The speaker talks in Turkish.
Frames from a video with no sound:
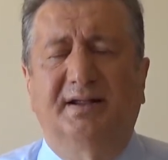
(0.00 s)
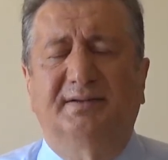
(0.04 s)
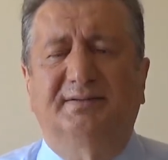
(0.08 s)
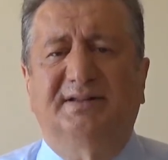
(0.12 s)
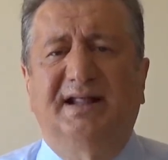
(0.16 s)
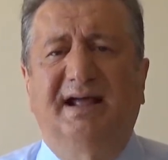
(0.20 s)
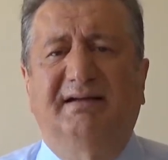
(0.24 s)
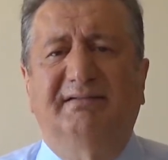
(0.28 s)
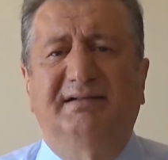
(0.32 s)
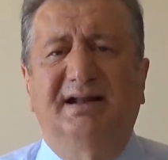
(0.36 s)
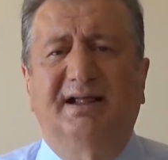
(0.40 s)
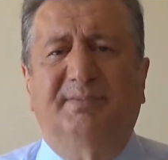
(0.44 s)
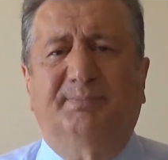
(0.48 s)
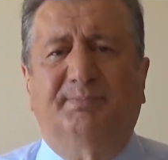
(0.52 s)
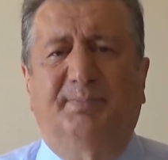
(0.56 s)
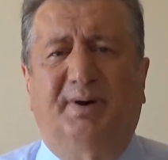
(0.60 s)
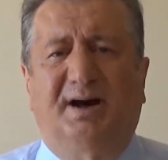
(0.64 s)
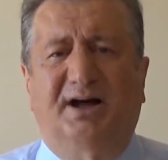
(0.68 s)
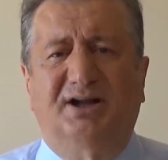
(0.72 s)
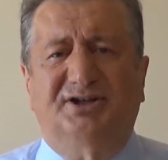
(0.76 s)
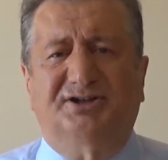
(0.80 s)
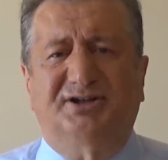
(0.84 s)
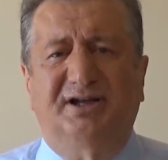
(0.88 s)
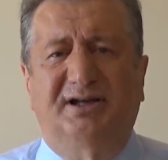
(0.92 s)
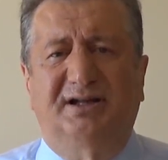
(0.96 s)
Devlet
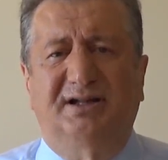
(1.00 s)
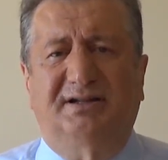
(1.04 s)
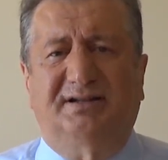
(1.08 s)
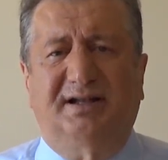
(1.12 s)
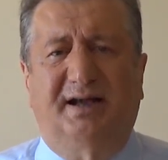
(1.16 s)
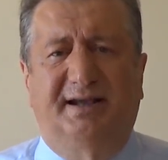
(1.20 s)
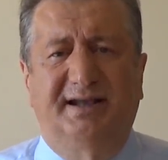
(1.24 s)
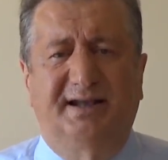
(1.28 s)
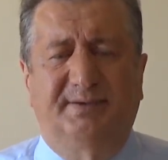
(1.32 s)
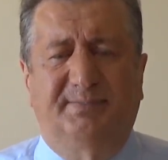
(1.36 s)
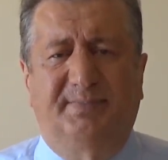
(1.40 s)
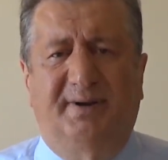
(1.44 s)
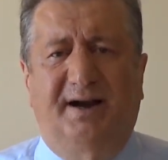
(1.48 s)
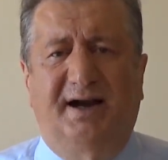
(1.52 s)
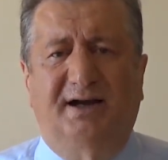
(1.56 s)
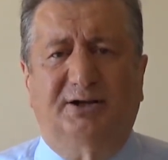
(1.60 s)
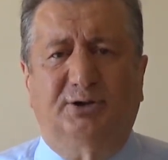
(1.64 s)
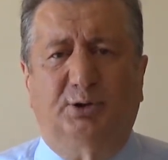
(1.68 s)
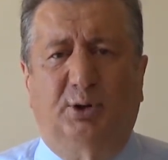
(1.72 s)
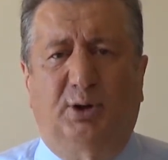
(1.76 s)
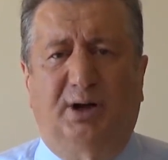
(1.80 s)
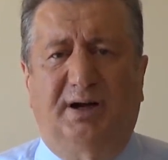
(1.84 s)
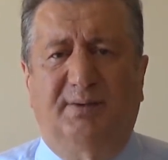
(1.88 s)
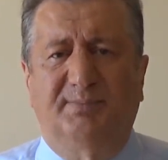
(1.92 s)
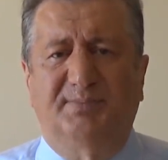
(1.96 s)
Bahçeli Tayyip
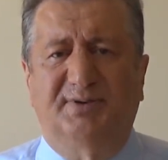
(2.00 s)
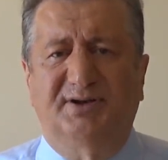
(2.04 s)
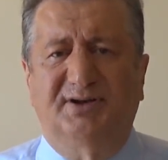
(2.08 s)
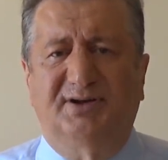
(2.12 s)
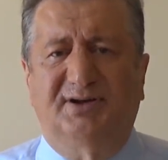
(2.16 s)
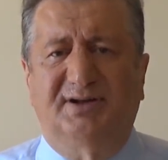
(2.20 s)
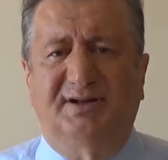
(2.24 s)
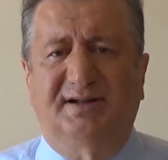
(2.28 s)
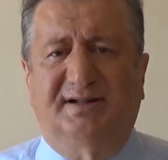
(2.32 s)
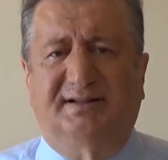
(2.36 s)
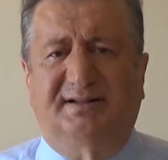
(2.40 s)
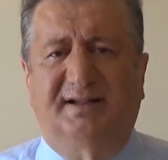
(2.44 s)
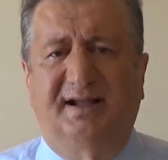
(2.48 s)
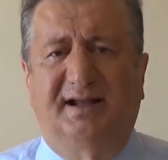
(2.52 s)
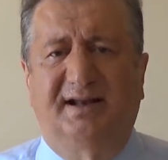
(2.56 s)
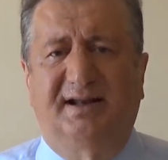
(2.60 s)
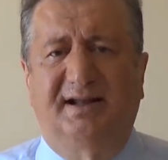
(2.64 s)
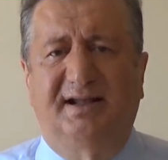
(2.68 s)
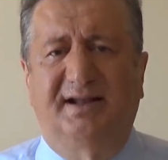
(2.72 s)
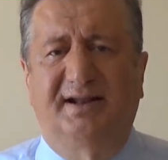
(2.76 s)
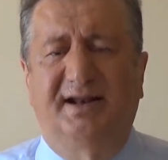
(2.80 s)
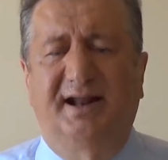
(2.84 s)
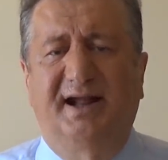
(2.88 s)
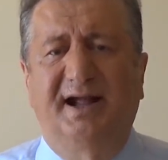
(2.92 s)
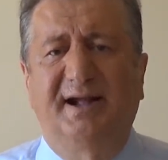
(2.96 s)
Erdoğan
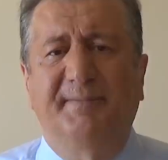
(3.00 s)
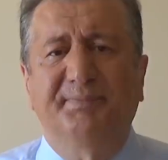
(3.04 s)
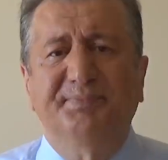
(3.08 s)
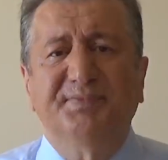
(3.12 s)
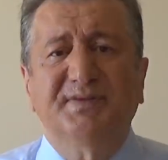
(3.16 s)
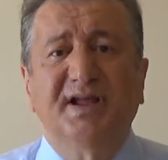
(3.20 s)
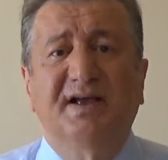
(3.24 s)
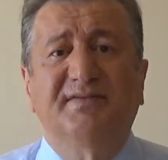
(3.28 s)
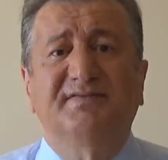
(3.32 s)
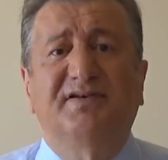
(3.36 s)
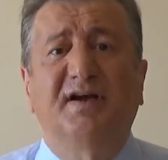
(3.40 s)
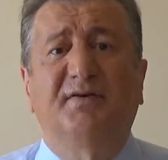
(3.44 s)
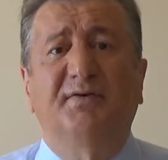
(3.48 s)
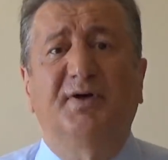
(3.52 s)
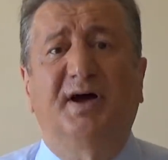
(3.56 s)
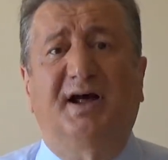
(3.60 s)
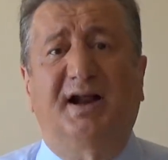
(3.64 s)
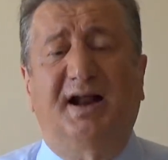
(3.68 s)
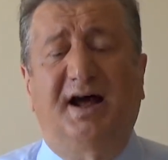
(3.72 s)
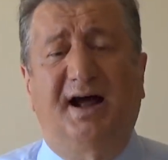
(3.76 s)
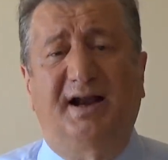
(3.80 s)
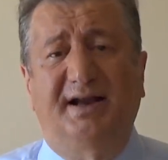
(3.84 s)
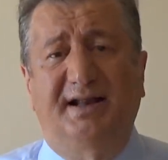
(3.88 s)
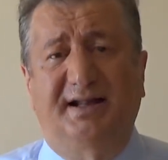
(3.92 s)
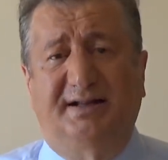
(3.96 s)
birlikteliğine
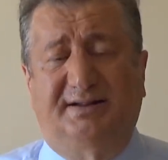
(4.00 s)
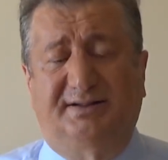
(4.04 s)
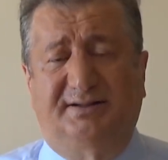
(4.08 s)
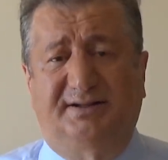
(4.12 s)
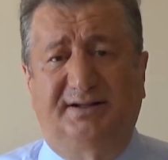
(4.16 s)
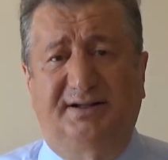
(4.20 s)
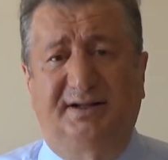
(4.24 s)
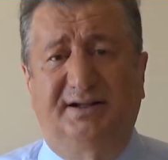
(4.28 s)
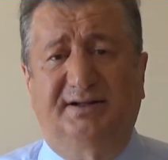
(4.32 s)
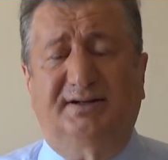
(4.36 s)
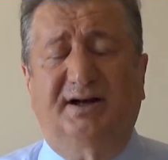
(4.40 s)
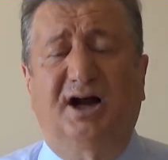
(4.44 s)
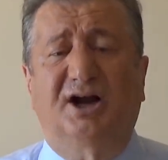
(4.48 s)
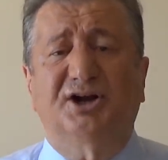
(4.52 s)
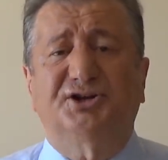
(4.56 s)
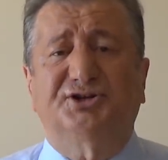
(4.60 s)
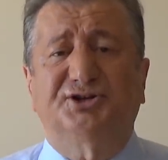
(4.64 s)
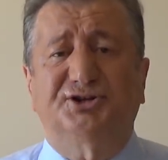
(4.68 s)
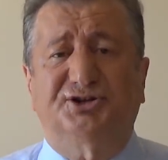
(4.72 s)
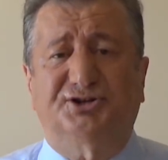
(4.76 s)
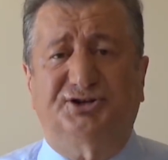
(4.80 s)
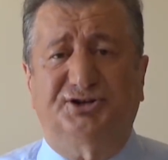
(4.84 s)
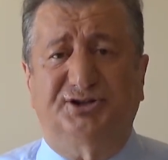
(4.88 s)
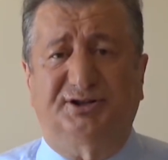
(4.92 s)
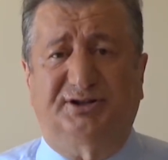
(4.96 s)
feveran ettiği,
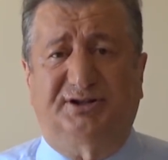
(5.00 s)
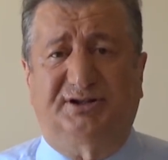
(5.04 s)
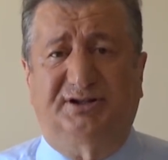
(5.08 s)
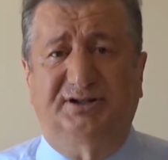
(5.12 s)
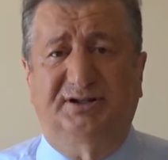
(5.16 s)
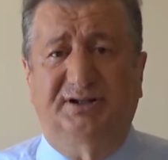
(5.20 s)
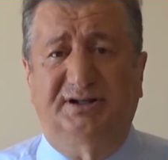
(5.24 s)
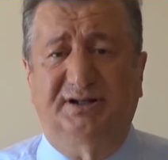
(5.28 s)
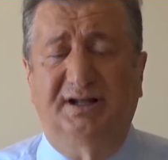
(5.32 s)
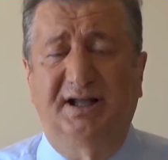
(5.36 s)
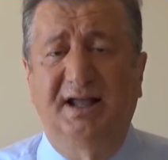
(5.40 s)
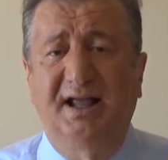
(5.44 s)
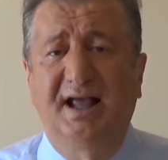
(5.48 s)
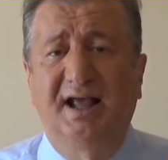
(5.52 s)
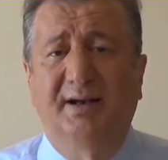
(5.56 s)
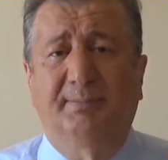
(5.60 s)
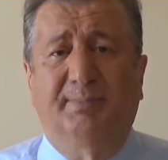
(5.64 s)
karşı çıktığı,